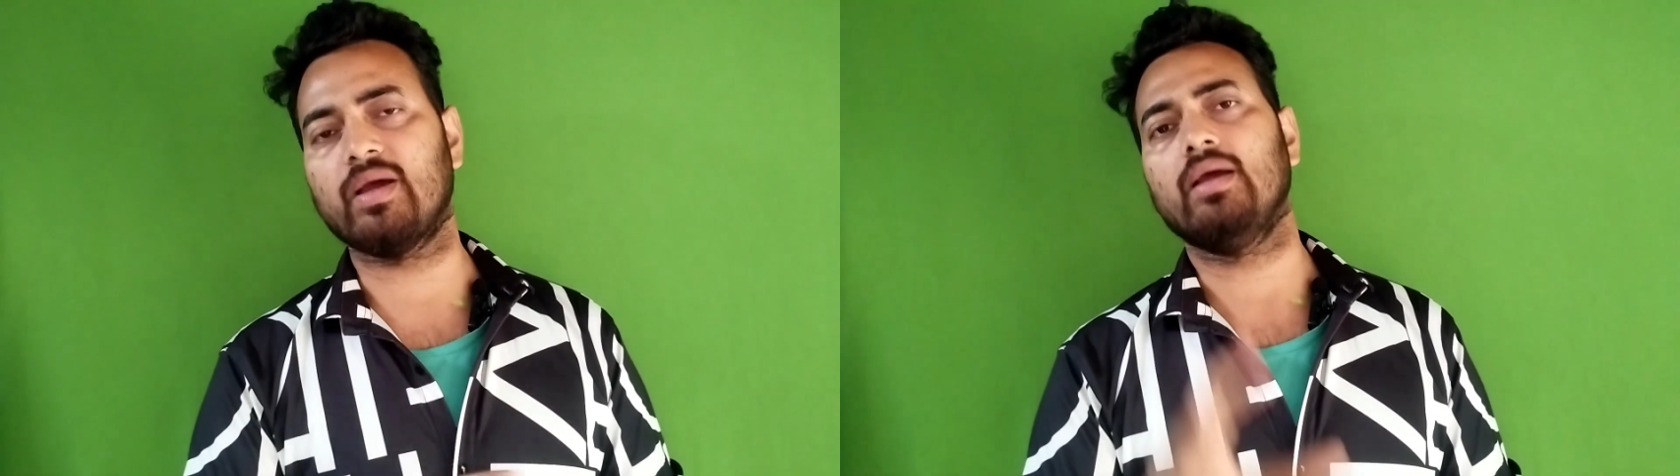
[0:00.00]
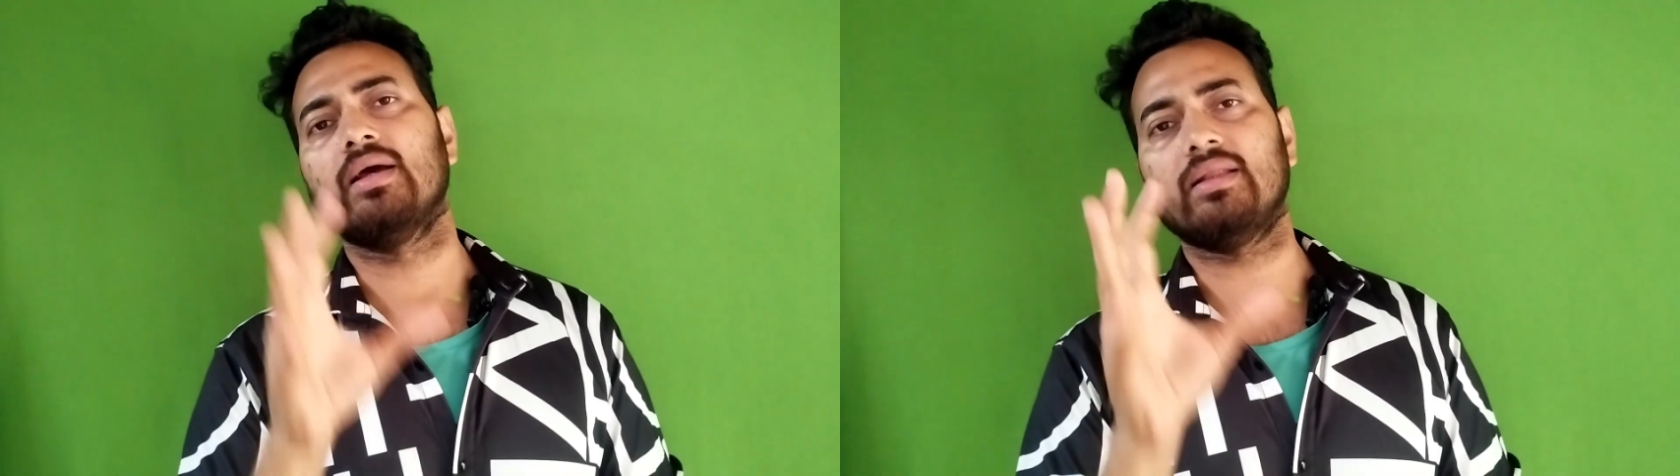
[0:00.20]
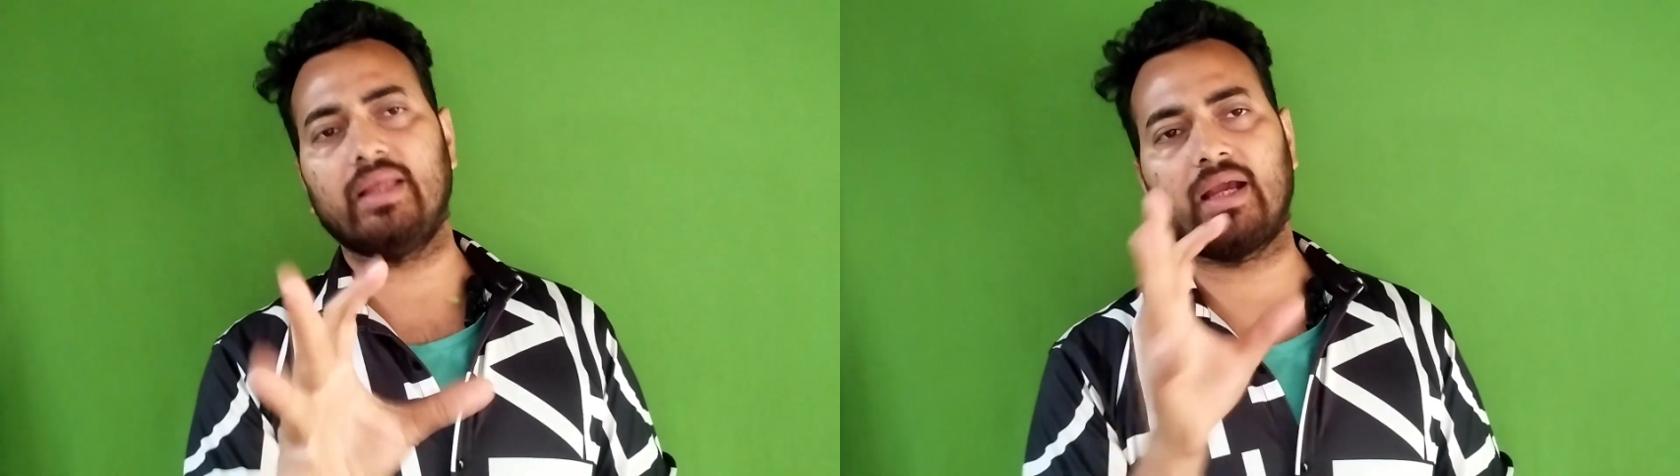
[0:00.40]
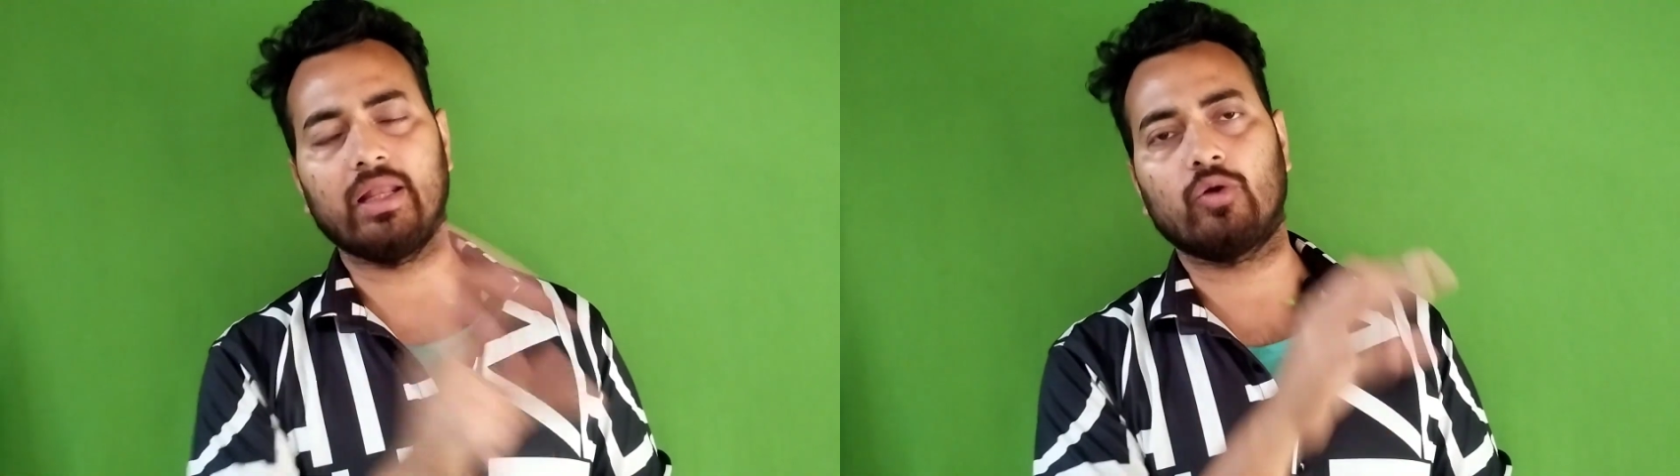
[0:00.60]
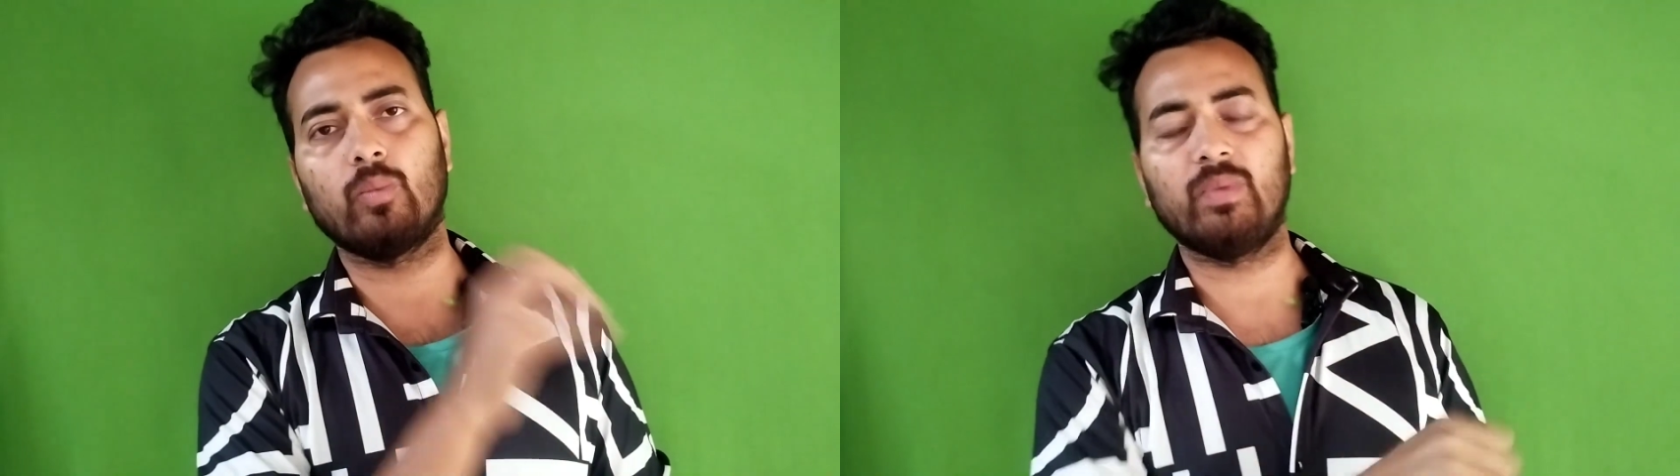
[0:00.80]
में
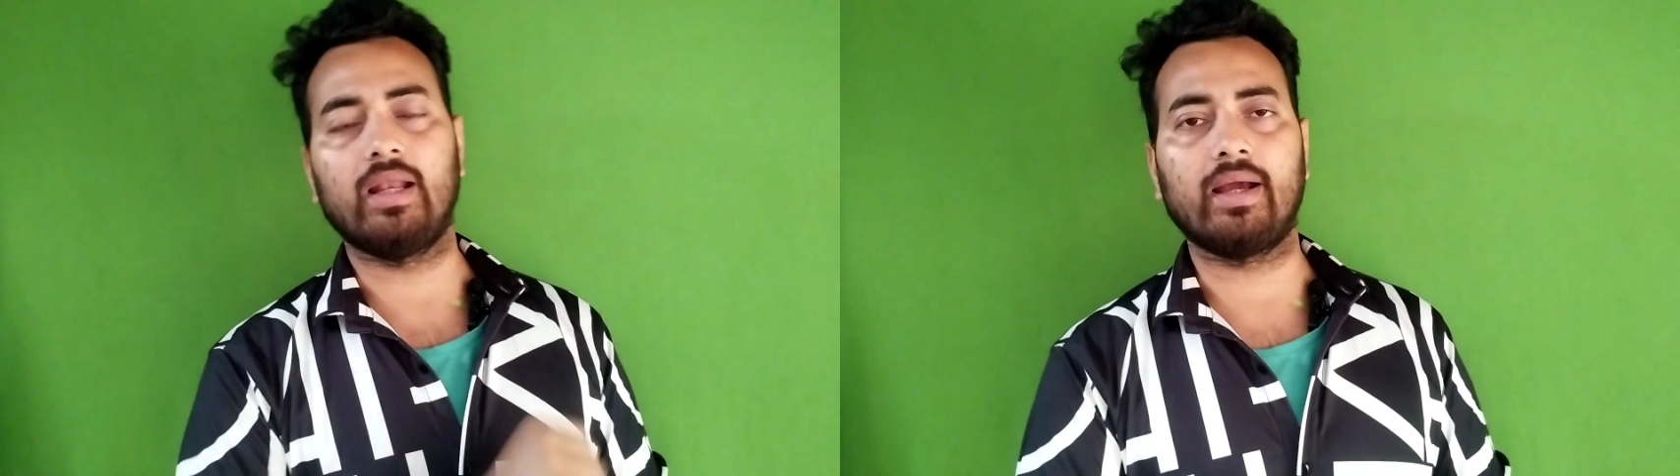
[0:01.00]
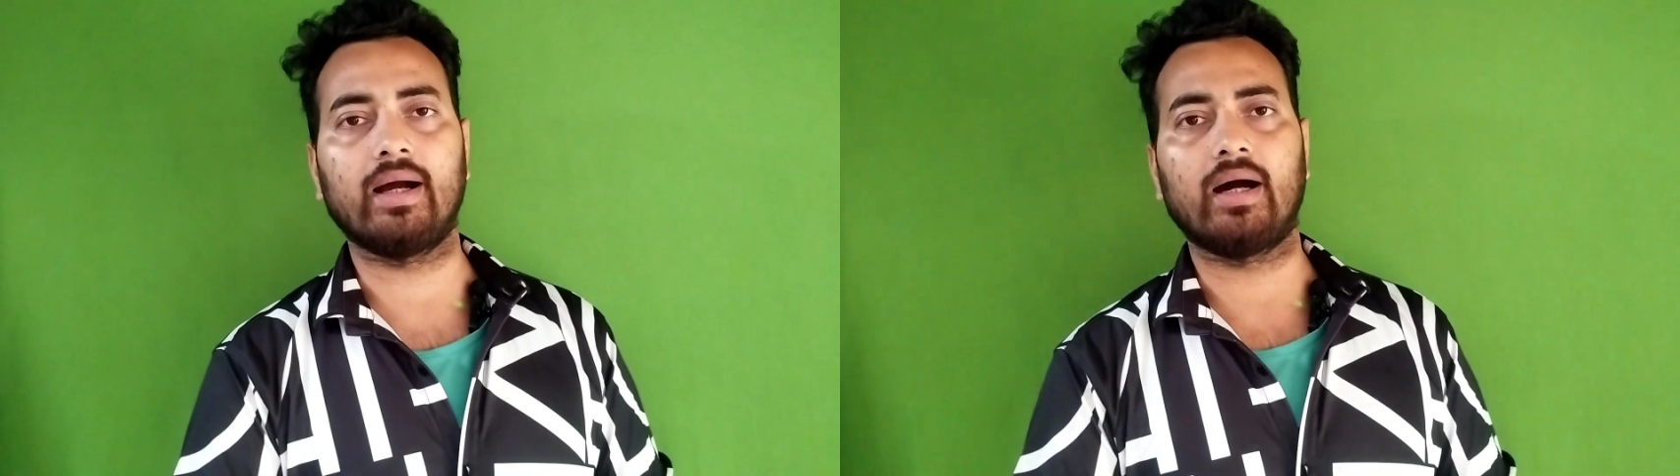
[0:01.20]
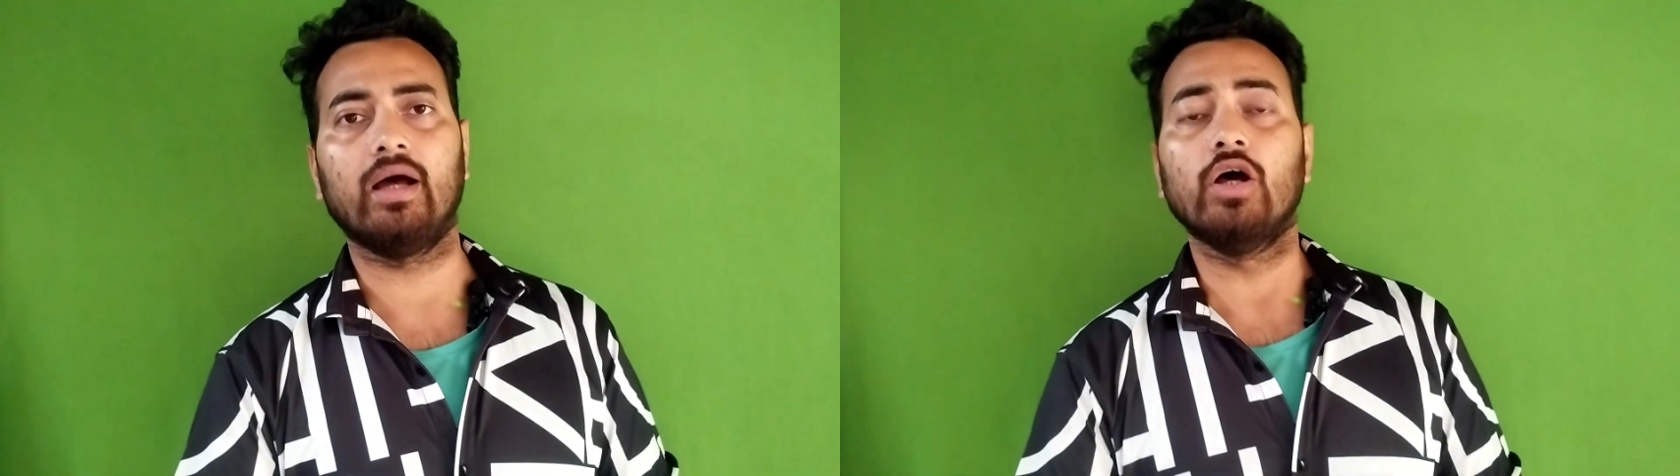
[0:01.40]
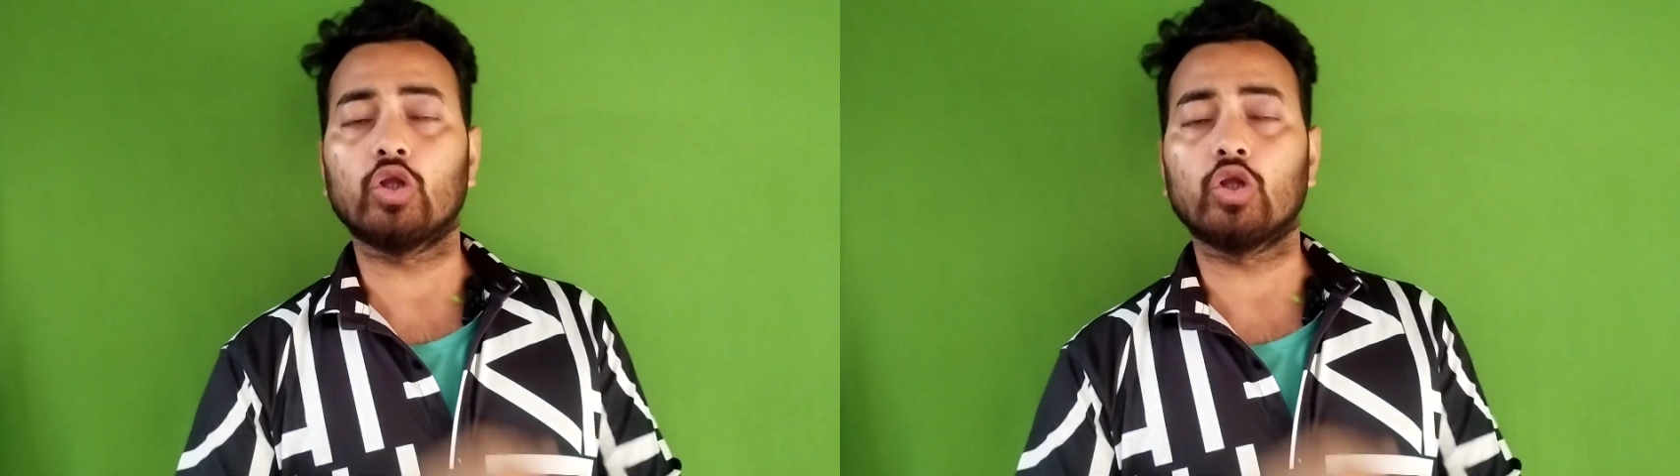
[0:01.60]
देखने को मिलेगा